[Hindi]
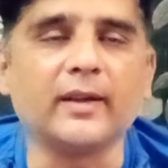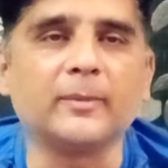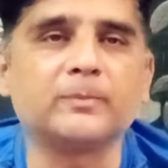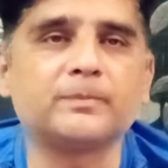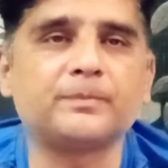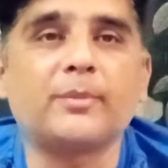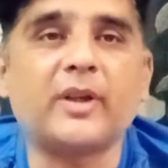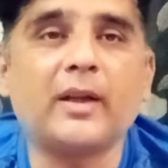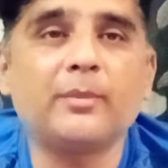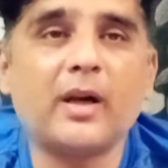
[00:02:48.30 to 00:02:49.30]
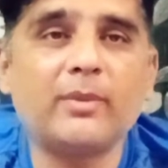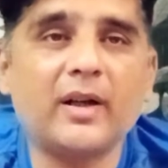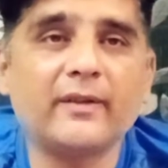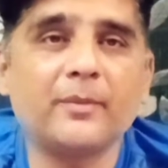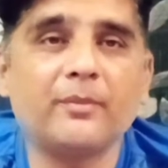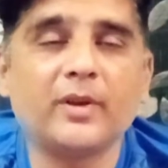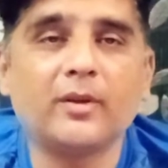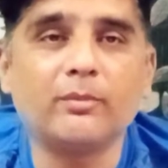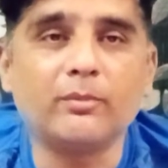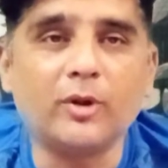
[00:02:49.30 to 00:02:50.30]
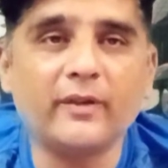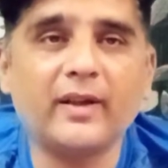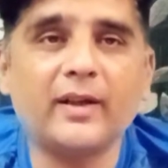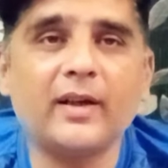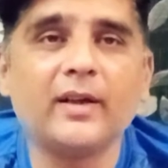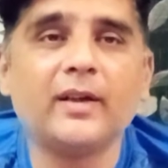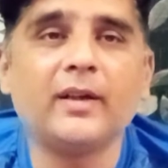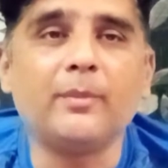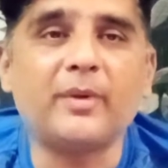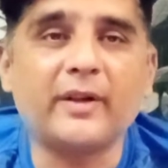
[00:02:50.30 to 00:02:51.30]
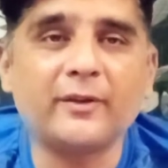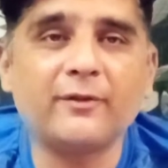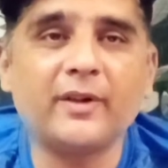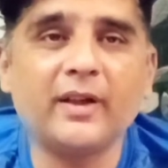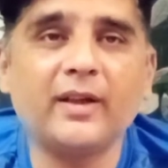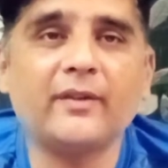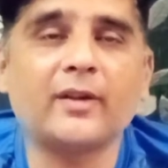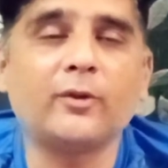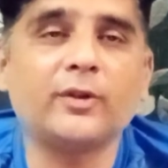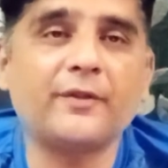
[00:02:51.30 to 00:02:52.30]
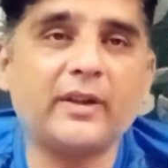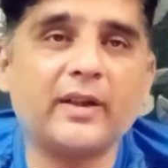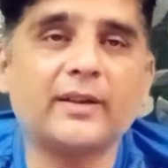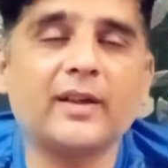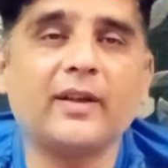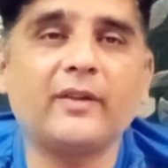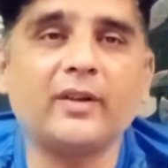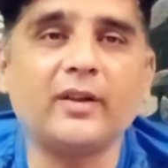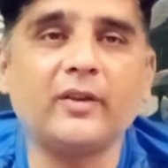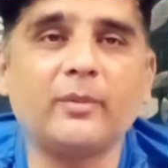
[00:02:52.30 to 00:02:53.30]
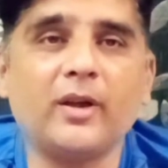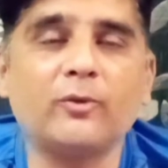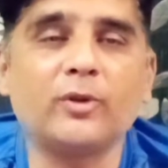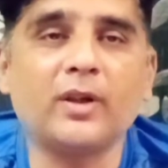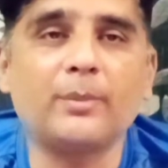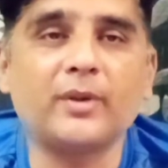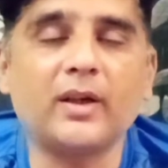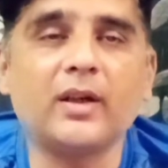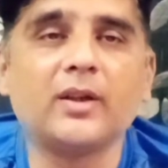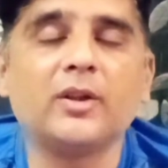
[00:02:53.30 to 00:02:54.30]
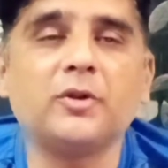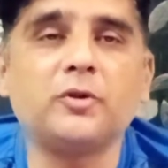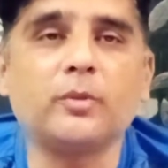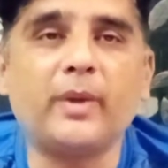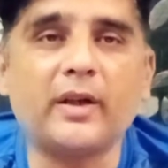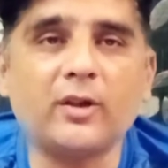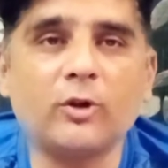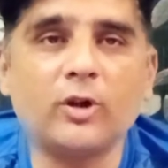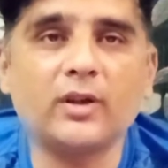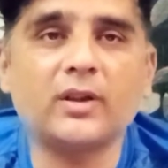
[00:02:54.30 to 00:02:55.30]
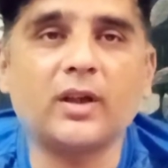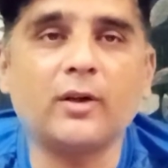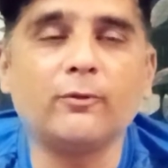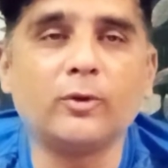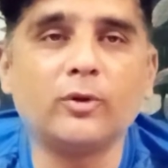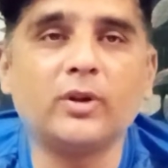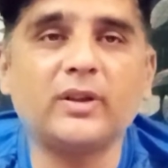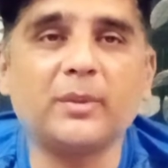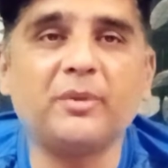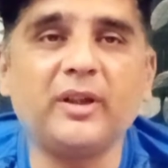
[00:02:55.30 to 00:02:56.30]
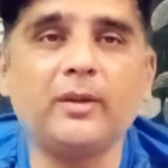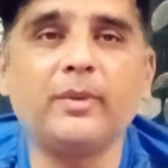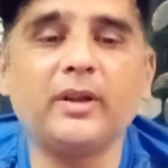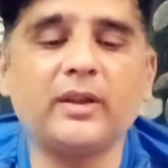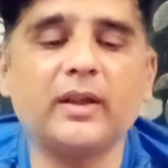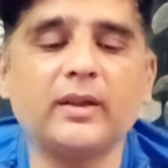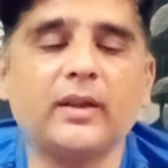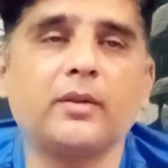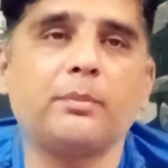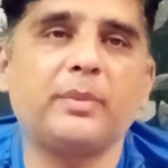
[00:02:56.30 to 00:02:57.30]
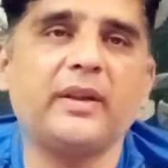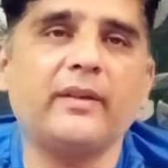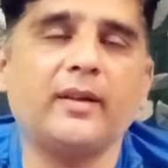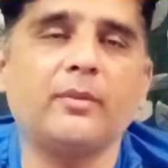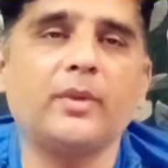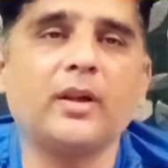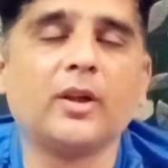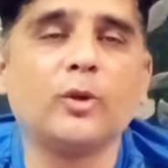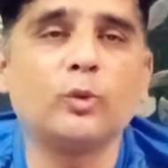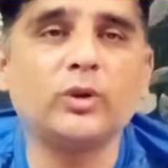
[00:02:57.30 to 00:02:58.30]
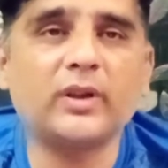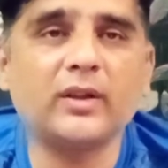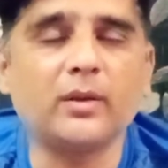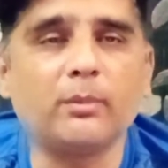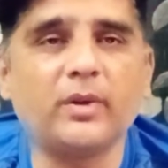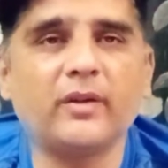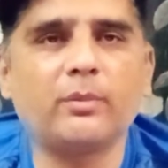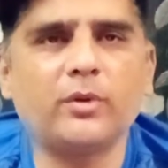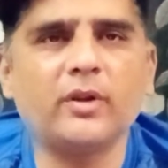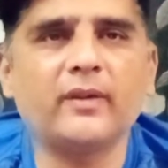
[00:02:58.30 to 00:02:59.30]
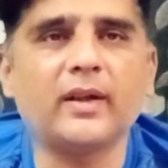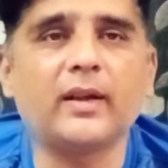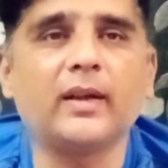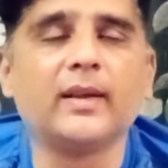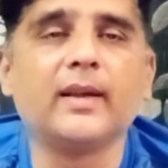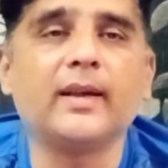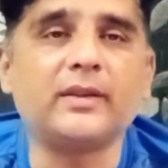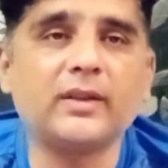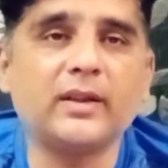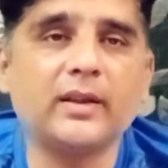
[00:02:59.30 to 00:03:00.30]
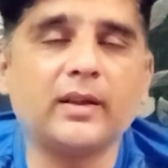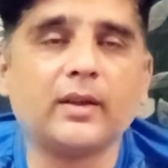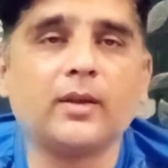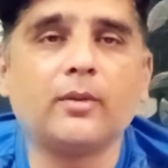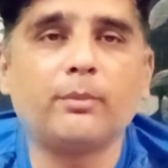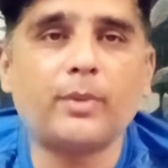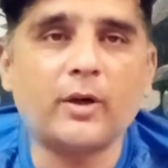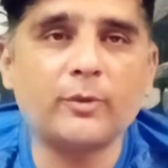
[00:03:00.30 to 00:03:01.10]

है कप्तान बाबर आजम बहुत ज़्यादा इम्प्रेसिव रहे हैं साउथ अफ्रीका के अगेंस्ट सीरीज़ में उन्होंने अपना जो बैटिंग ऑर्डर था वो तब्दील भी किया लेकिन पीएसएल में उनके नंबर्स बहुत ज़्यादा अच्छे हैं पावर